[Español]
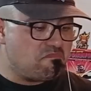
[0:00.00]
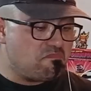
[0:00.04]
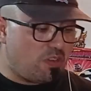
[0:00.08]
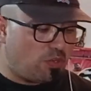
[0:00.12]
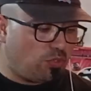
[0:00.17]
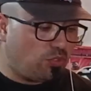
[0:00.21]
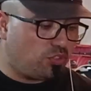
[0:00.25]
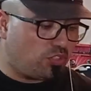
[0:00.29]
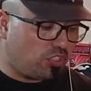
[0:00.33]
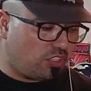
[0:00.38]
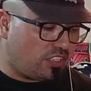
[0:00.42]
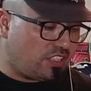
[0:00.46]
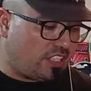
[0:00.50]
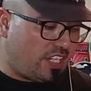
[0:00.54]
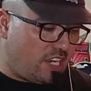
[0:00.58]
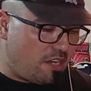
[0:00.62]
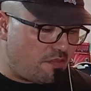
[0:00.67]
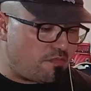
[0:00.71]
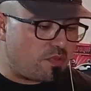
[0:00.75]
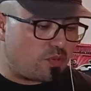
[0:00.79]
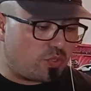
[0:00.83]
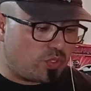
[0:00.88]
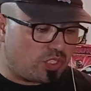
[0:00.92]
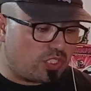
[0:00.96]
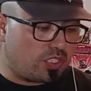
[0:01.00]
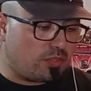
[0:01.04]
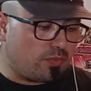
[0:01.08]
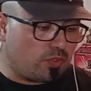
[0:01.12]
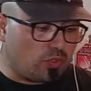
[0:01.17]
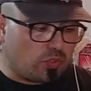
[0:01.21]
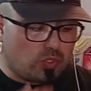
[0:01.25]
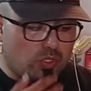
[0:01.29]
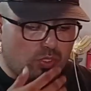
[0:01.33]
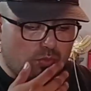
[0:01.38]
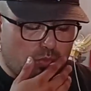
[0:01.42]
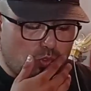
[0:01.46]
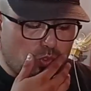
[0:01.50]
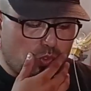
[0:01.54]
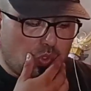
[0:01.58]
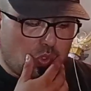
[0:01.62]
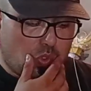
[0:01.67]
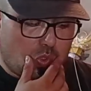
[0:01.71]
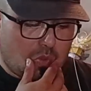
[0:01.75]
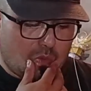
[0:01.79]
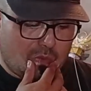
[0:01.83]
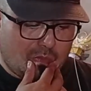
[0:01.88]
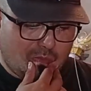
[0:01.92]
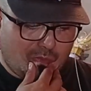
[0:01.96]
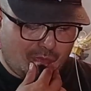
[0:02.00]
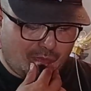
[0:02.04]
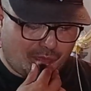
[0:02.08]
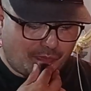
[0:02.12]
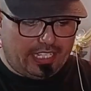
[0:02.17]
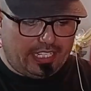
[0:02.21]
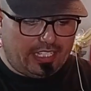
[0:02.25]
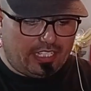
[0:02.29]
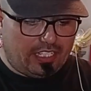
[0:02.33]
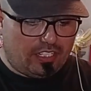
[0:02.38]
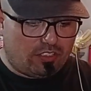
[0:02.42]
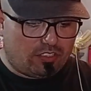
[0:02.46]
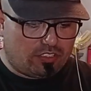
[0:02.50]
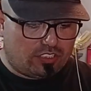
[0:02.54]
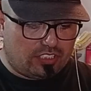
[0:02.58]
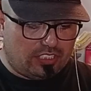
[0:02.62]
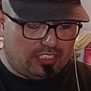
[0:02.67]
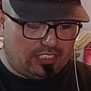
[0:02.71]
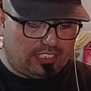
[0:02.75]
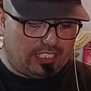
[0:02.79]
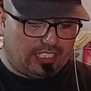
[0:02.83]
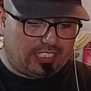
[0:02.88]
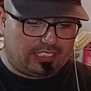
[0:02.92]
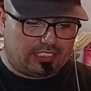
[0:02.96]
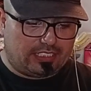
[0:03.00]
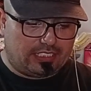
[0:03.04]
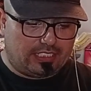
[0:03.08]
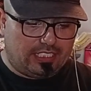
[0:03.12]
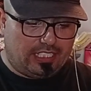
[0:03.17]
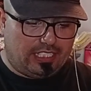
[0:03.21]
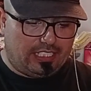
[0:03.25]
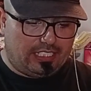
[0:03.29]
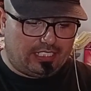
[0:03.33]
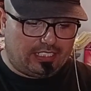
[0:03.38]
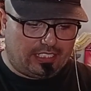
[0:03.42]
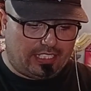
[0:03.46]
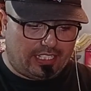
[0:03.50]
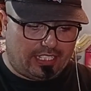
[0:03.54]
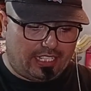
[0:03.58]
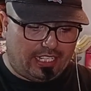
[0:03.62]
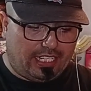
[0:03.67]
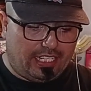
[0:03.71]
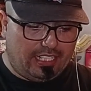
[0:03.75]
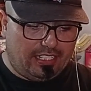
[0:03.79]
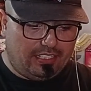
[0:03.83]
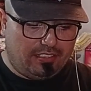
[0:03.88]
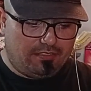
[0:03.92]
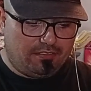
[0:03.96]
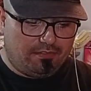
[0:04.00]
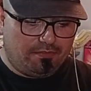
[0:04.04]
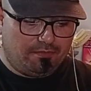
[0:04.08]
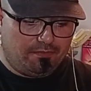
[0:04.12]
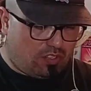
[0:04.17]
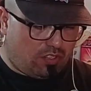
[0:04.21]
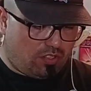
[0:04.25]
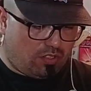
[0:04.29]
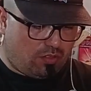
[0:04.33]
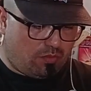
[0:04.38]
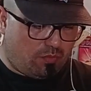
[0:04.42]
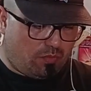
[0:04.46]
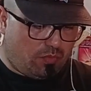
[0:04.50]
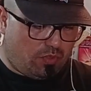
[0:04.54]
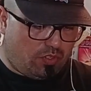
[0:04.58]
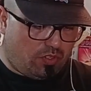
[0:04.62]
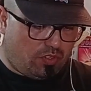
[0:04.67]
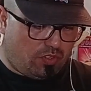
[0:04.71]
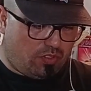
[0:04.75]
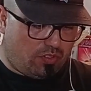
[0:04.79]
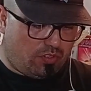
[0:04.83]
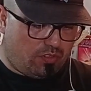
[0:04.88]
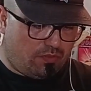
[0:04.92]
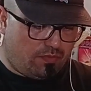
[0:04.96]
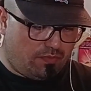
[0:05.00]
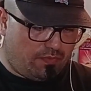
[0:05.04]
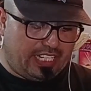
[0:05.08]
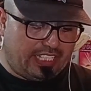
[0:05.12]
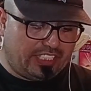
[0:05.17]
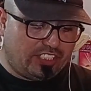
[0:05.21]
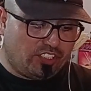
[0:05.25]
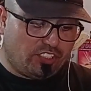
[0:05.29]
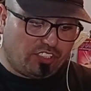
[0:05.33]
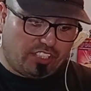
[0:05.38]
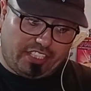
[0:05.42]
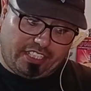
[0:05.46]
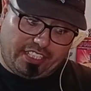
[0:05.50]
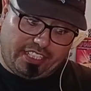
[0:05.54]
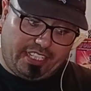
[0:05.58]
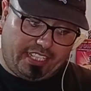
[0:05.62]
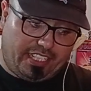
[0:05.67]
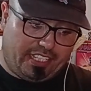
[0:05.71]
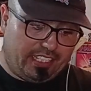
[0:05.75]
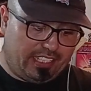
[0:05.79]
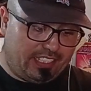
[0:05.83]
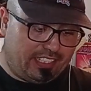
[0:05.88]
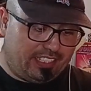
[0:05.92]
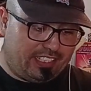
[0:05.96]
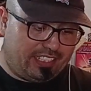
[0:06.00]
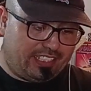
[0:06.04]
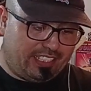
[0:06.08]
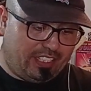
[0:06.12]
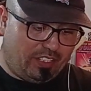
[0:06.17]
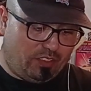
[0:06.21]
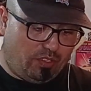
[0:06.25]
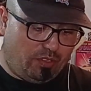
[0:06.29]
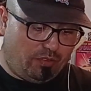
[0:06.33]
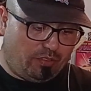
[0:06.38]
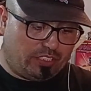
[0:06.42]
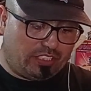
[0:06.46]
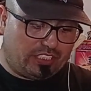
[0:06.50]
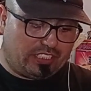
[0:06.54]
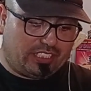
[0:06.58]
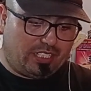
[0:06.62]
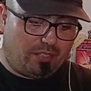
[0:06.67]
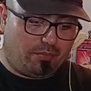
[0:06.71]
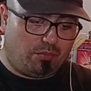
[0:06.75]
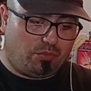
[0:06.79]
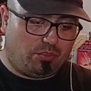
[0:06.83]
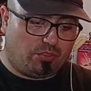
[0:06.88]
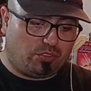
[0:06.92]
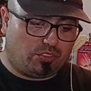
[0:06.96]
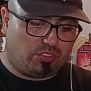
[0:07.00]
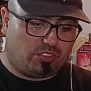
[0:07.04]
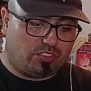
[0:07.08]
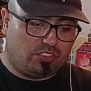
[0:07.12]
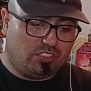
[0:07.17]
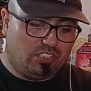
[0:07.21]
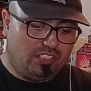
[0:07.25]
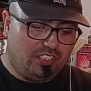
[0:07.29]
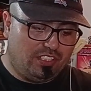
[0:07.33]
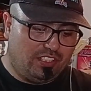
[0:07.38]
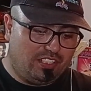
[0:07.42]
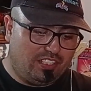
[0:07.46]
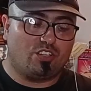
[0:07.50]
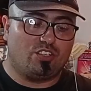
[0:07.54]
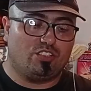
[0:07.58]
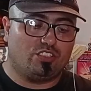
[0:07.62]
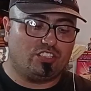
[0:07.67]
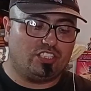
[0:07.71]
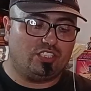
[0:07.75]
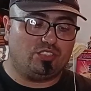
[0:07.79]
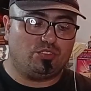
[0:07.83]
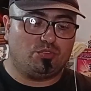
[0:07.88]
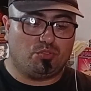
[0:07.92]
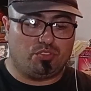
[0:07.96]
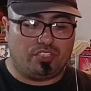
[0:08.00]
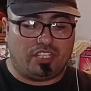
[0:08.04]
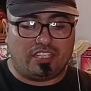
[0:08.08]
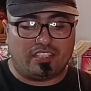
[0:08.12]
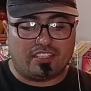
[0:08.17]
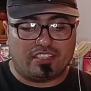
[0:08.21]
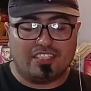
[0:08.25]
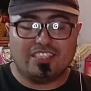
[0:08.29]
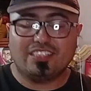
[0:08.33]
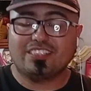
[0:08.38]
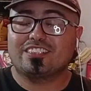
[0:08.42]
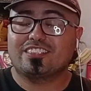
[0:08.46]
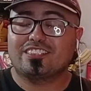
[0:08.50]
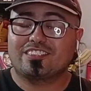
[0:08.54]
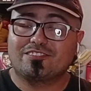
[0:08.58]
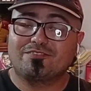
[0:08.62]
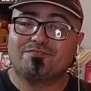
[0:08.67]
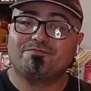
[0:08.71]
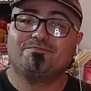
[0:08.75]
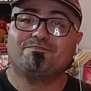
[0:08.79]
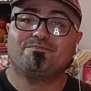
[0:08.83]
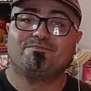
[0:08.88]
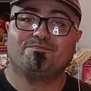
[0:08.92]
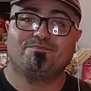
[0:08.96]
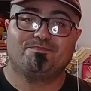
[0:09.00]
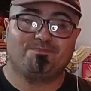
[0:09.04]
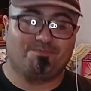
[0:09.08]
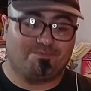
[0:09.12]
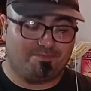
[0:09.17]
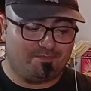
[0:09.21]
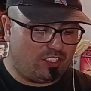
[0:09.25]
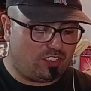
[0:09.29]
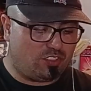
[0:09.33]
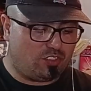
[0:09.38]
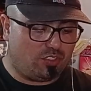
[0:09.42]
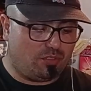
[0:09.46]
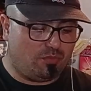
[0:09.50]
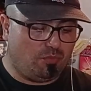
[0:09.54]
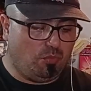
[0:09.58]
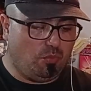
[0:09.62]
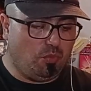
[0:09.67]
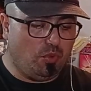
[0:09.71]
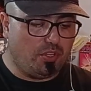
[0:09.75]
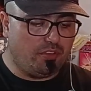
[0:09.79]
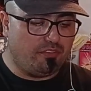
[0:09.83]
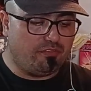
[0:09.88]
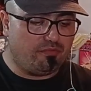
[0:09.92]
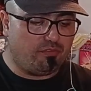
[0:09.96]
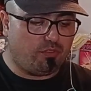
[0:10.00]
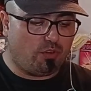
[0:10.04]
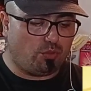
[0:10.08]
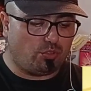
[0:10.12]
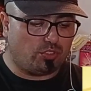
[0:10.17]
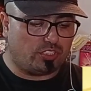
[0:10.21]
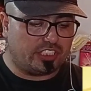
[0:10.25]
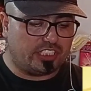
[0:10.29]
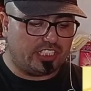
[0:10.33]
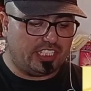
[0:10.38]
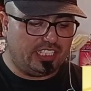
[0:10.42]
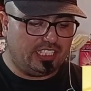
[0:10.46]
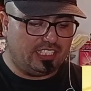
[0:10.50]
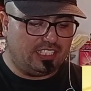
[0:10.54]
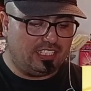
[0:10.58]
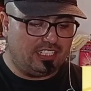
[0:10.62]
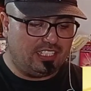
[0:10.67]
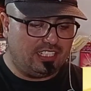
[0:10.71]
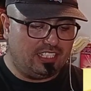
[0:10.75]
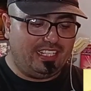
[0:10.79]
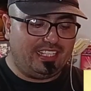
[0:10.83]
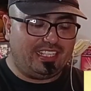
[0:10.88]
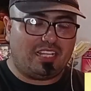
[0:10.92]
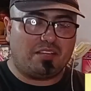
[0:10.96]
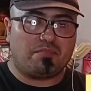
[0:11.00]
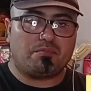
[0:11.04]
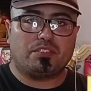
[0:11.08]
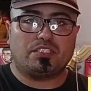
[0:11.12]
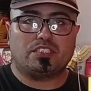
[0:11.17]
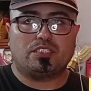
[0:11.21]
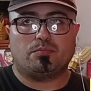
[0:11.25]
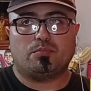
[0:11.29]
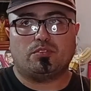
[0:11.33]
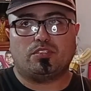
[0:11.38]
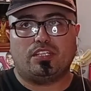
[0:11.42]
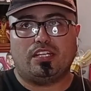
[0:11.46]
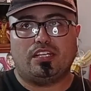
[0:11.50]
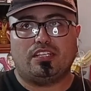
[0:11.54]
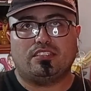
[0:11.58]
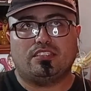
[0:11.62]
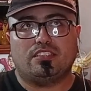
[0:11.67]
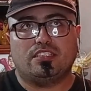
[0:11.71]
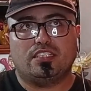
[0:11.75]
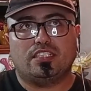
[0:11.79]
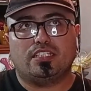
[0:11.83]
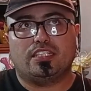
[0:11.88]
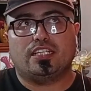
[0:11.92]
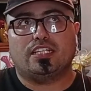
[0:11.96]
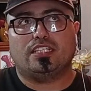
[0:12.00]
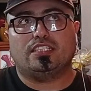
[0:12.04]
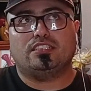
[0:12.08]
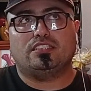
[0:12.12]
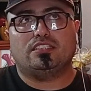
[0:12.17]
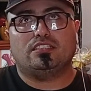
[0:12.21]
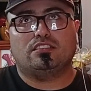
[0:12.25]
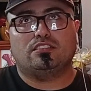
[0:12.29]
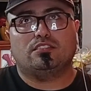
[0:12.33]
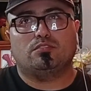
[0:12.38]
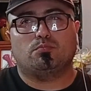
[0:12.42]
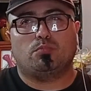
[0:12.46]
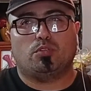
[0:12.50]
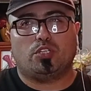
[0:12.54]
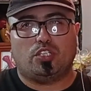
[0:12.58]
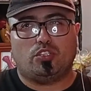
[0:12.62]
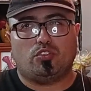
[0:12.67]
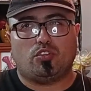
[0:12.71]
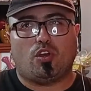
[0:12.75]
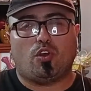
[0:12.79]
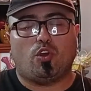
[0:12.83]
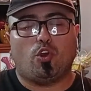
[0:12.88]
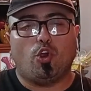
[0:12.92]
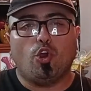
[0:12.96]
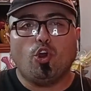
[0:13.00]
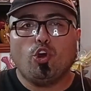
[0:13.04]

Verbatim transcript: Me gustó el tren, me gustó, me gustó, me gustó. Hay cositas que destacar, como el hecho de que de nuevo estamos con los estudiantes. Esto es muy force. Y también se podría decir que es un poquito a